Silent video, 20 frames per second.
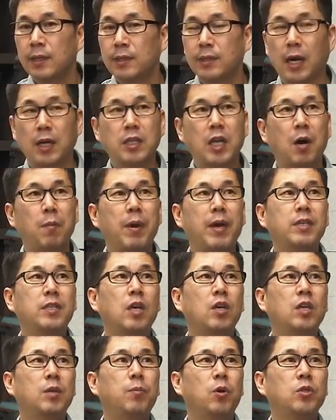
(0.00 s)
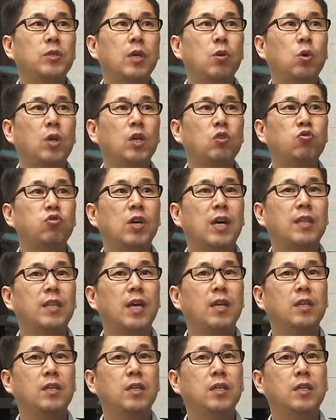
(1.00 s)
자, 그 다음에 이제 이번 새롭게
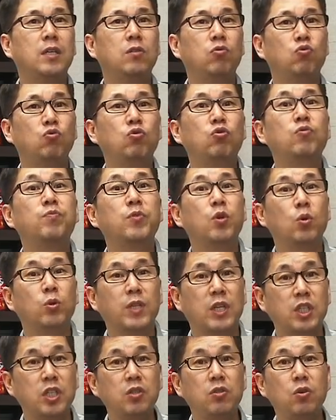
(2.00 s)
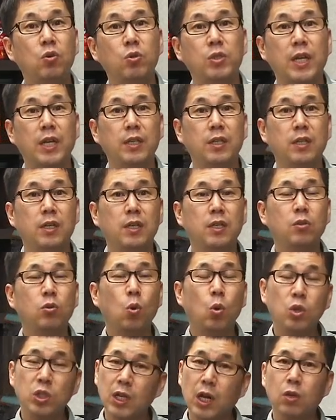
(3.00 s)
출간되는 우금교재, 신교재는
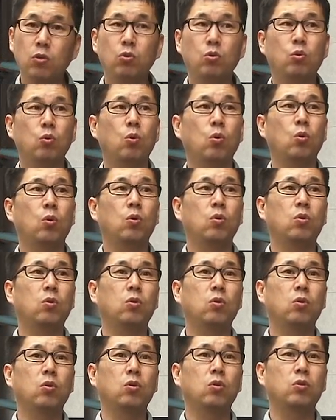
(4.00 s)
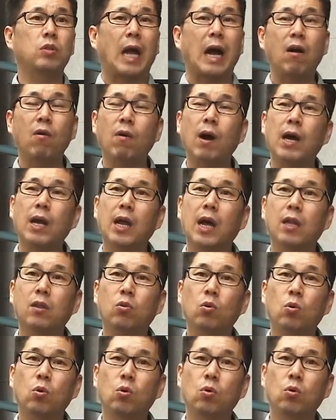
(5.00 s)
또 혹시라도 또, 어, 단과나
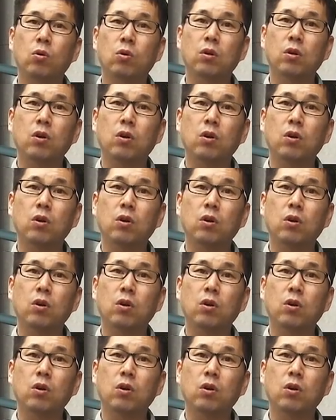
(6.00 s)
또